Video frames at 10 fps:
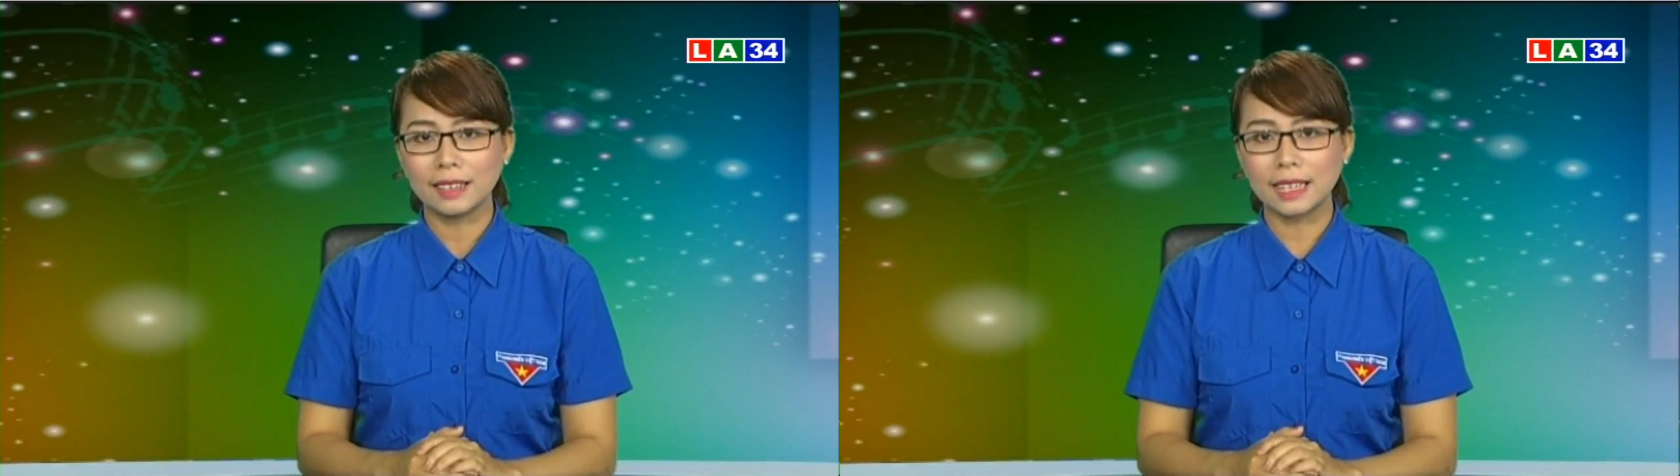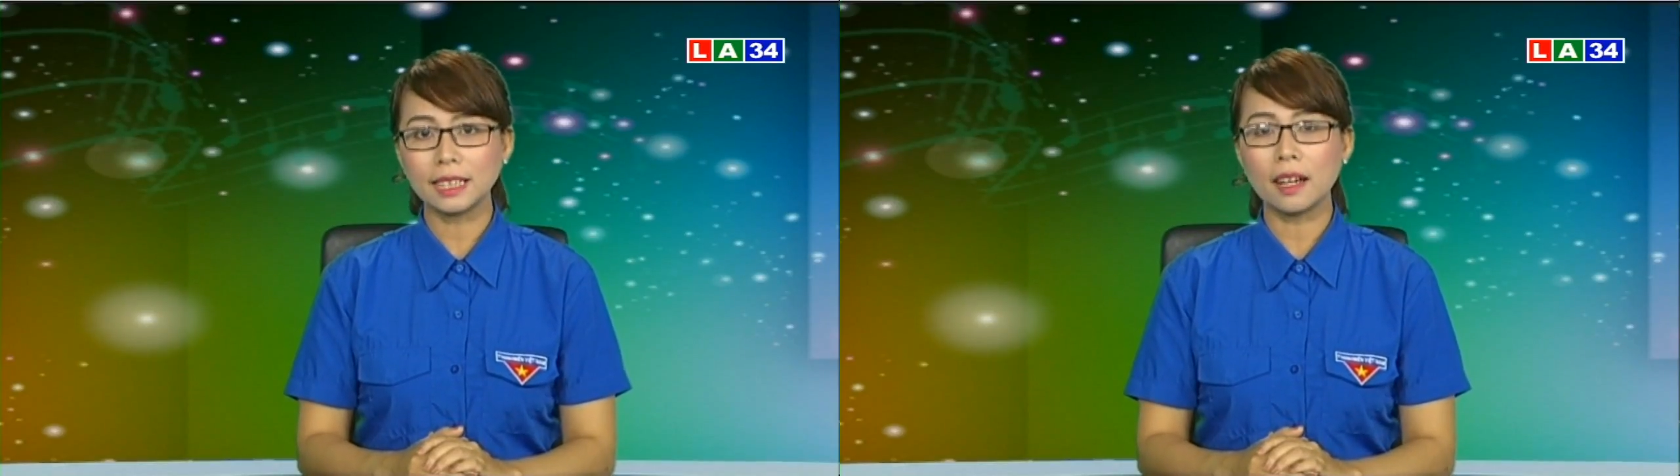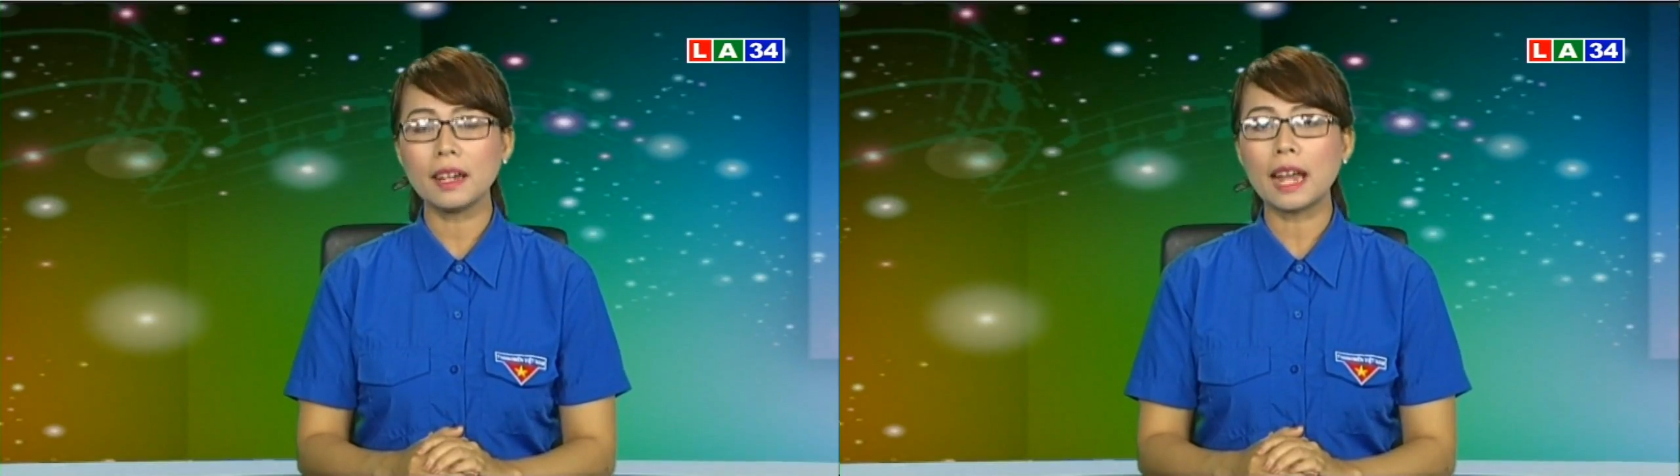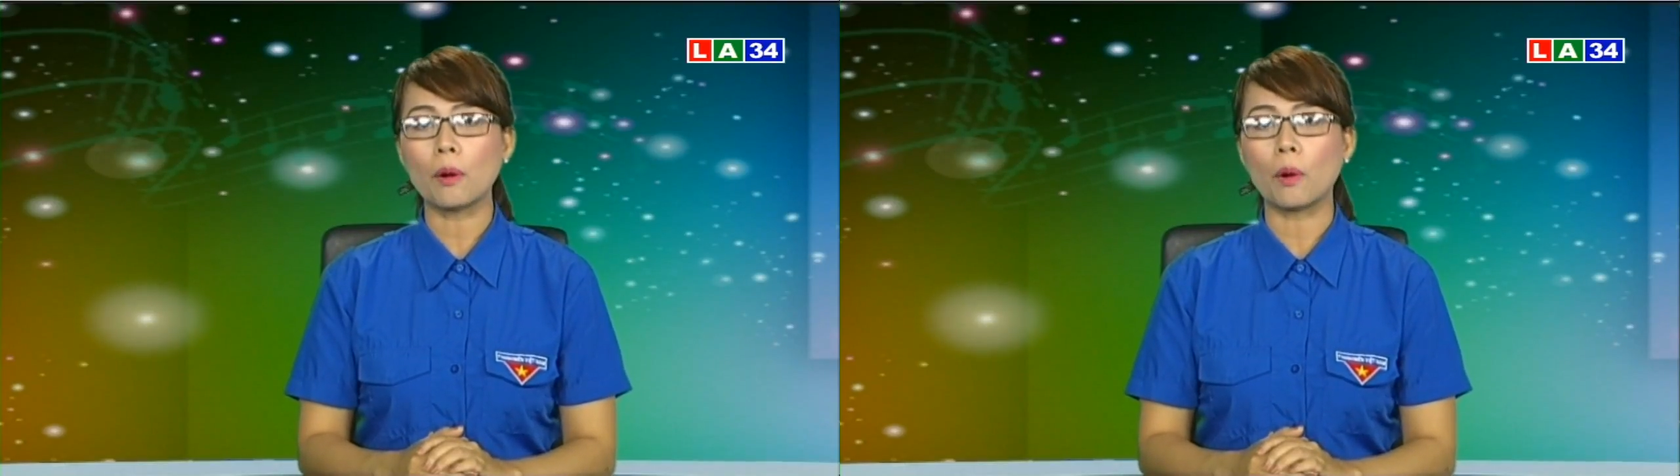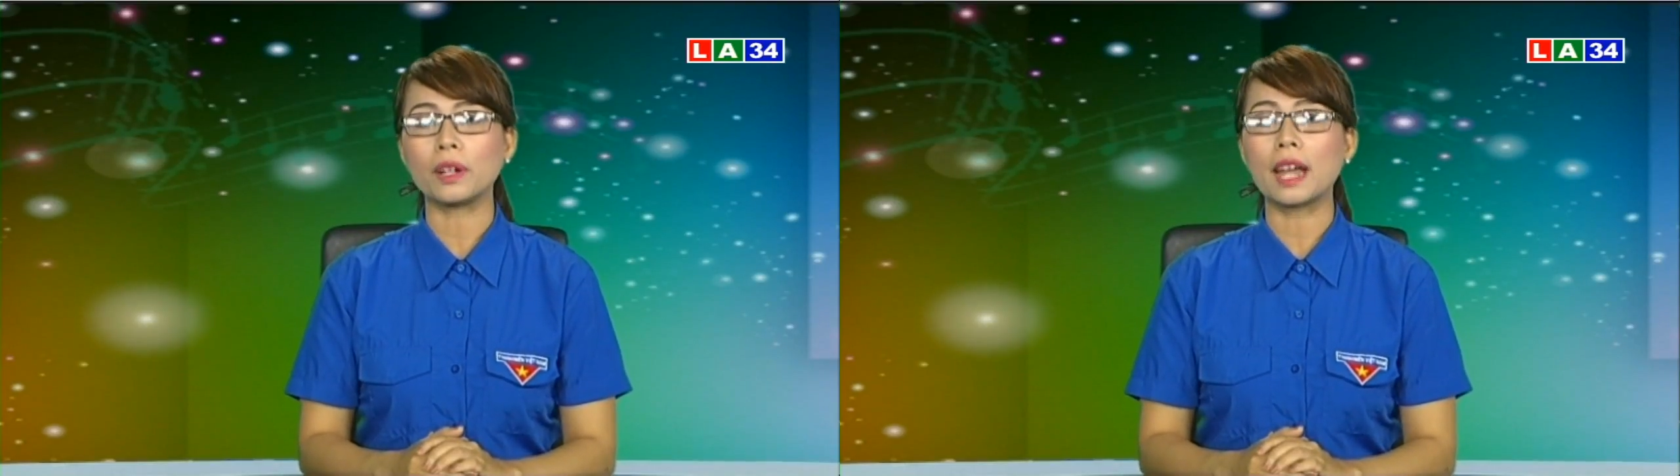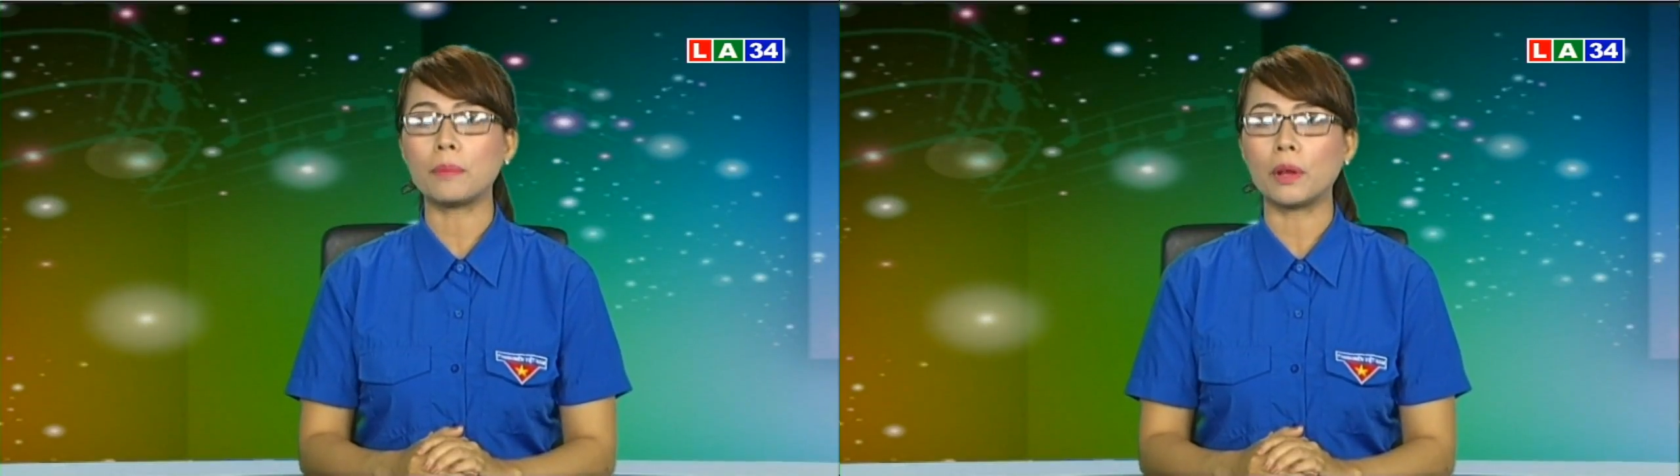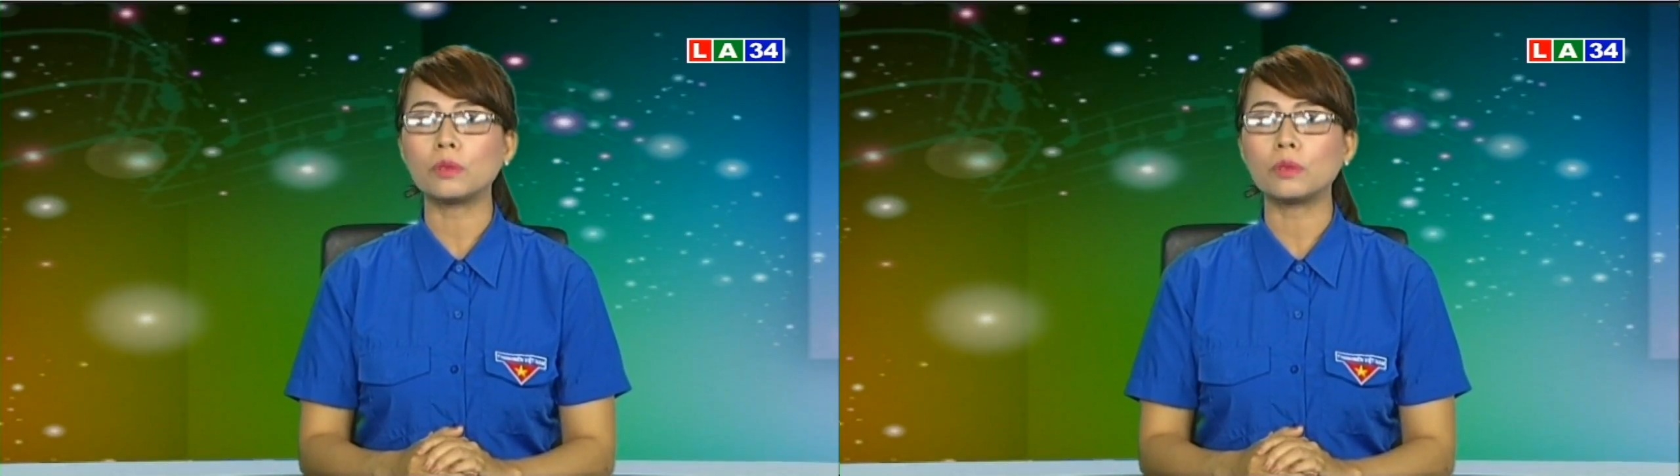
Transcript: tiến tới đại hội đại biểu